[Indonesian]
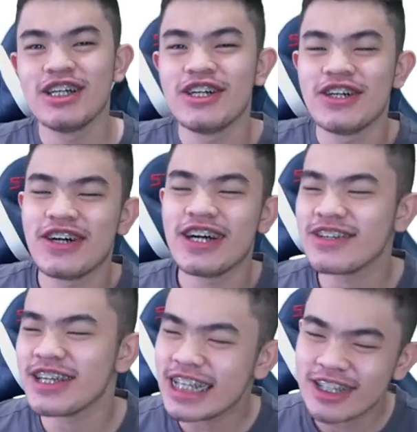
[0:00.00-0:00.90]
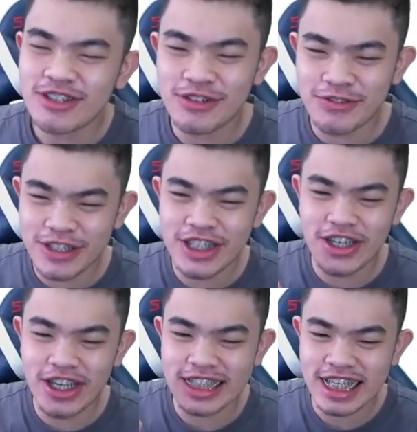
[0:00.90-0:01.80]
Waduh ini tuh video
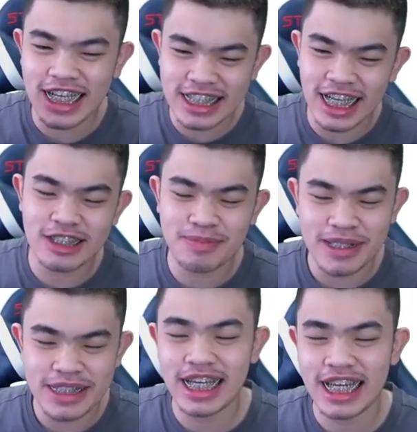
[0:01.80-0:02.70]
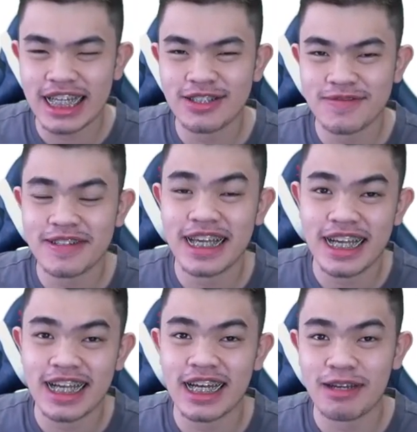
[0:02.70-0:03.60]
yang sangat-sangat spesial ya teman teman ya
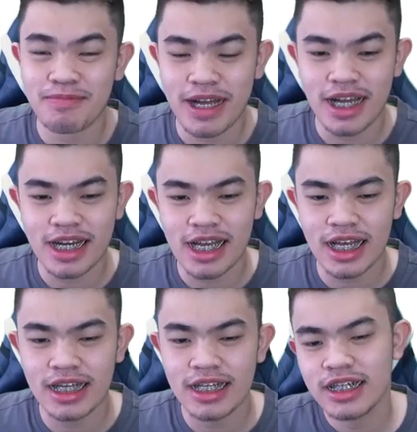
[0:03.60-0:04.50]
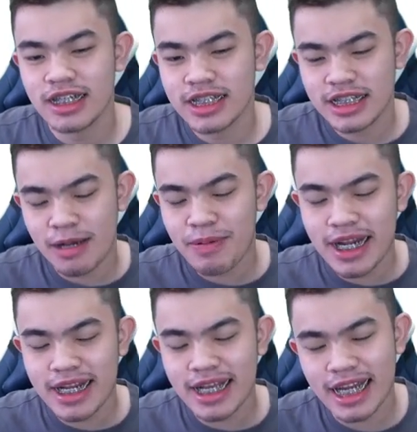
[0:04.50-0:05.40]
Kenapa? Karena siapa
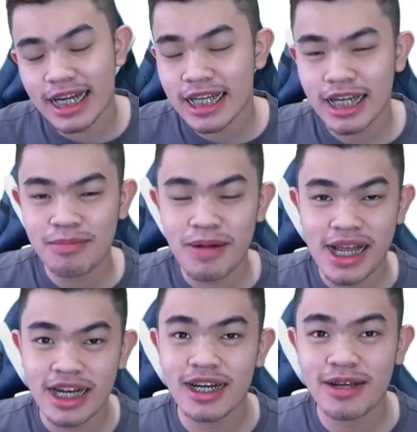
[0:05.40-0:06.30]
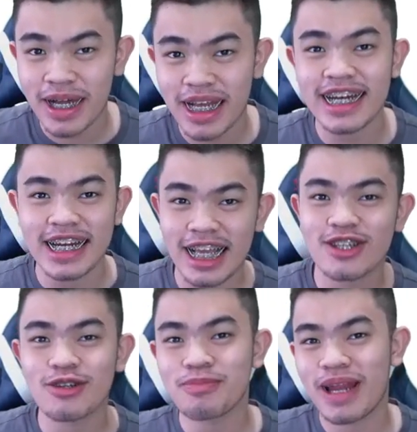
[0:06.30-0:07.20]
dari kalian yang kemarin-kemarin ini
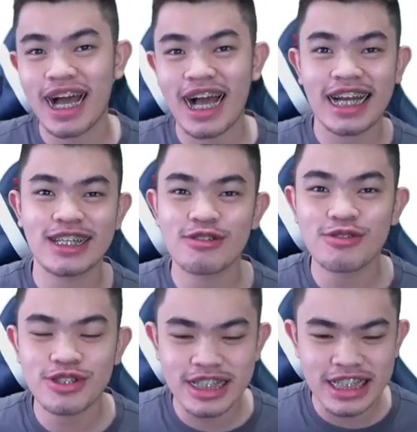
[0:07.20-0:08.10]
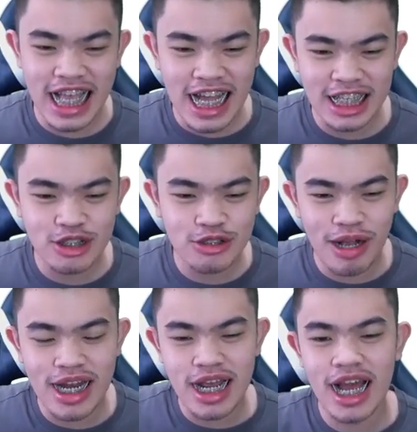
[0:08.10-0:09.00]
atau belakangan itu sangat
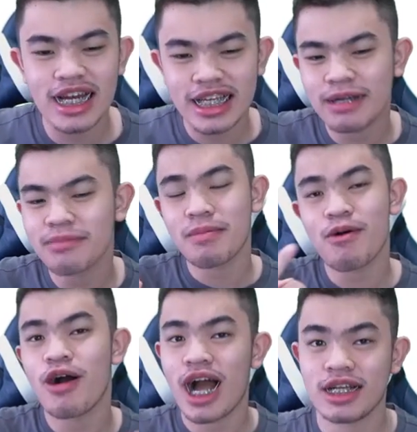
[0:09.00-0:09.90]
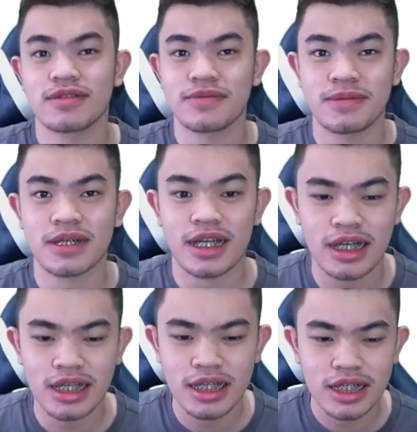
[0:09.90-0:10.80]
suka dengan game Among Us ya?
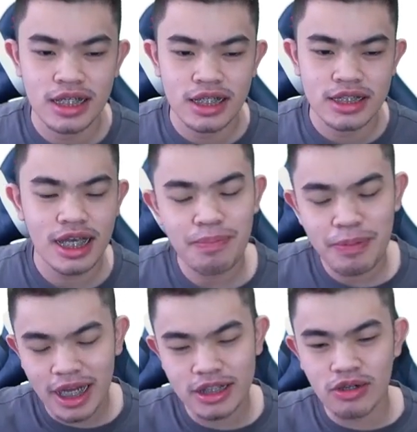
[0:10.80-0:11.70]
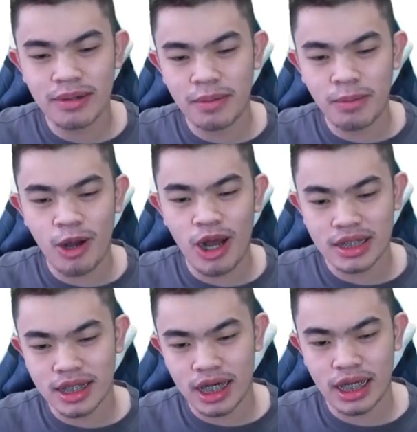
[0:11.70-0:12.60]
Siapa yang nggak tahu game Among Us
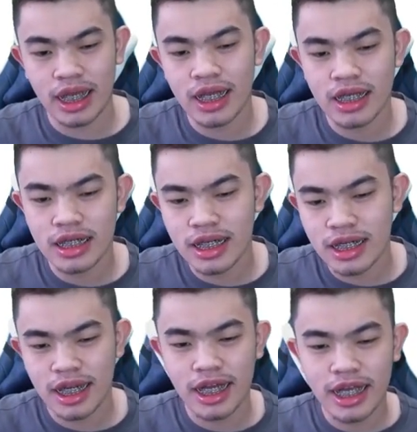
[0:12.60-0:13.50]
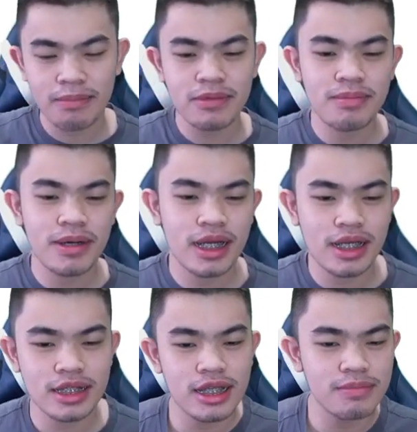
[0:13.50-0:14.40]
sekarang ya? Ini adalah game dimana
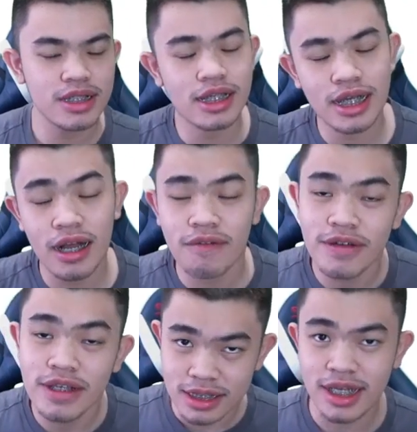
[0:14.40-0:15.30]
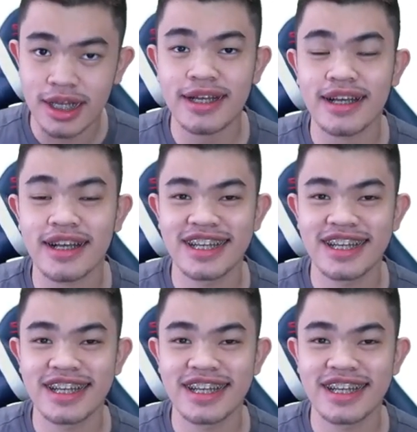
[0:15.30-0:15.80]
kita menjadi kang fitnah ya kan,